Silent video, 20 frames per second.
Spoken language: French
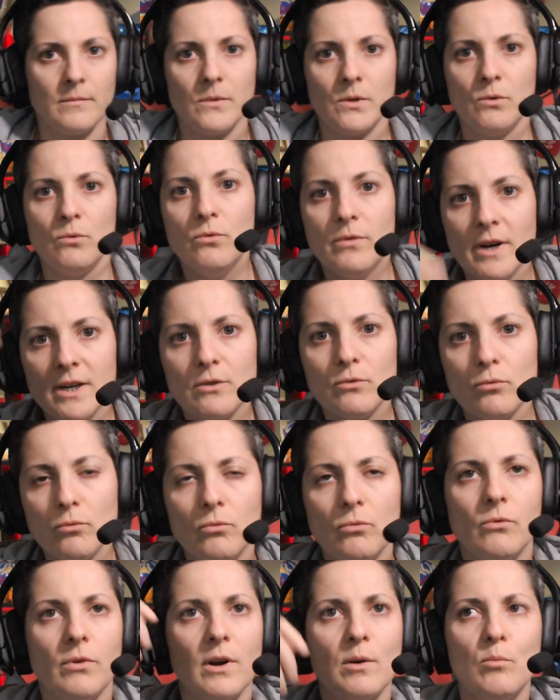Où va-t-on
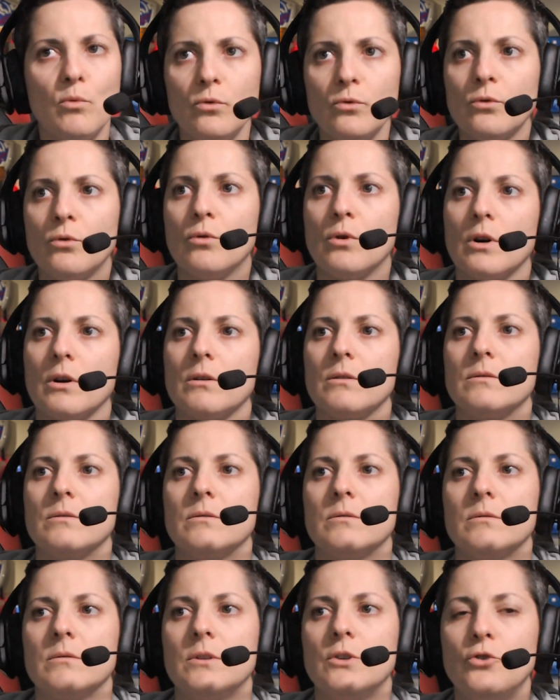Où va le monde, quoi
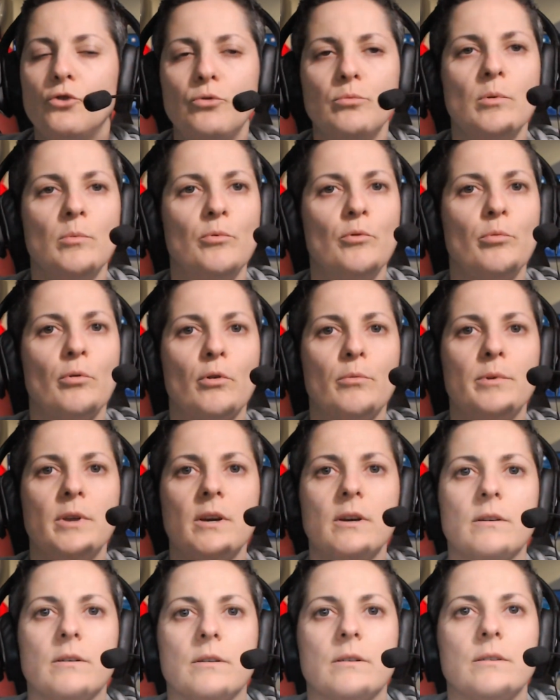Si je suis même plus
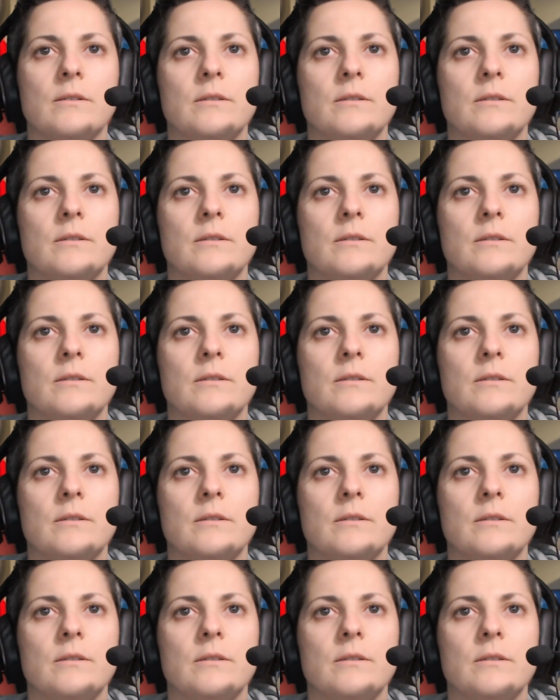première,